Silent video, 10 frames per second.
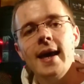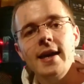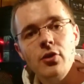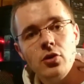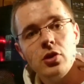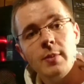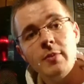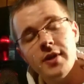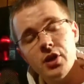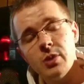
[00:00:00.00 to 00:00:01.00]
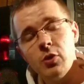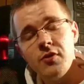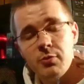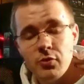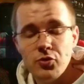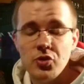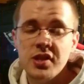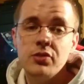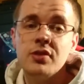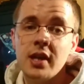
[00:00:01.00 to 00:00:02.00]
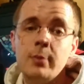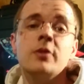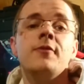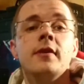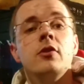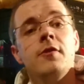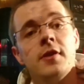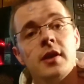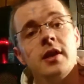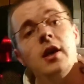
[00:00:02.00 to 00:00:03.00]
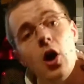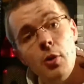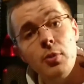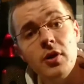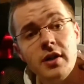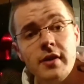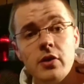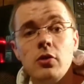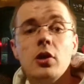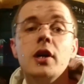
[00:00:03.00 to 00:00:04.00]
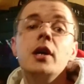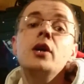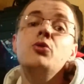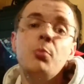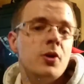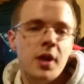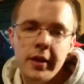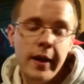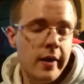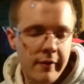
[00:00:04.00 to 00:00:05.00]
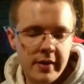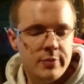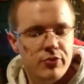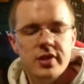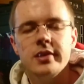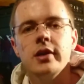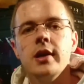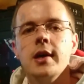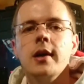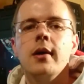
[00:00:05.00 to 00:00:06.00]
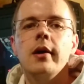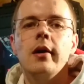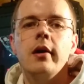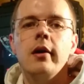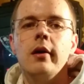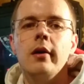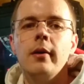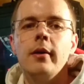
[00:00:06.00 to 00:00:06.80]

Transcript: et donc, en même temps, j'en profite pour vous souhaiter de très bonnes fêtes de fin d'année, un bon réveillon et une bonne année à l'avance, puisque euh,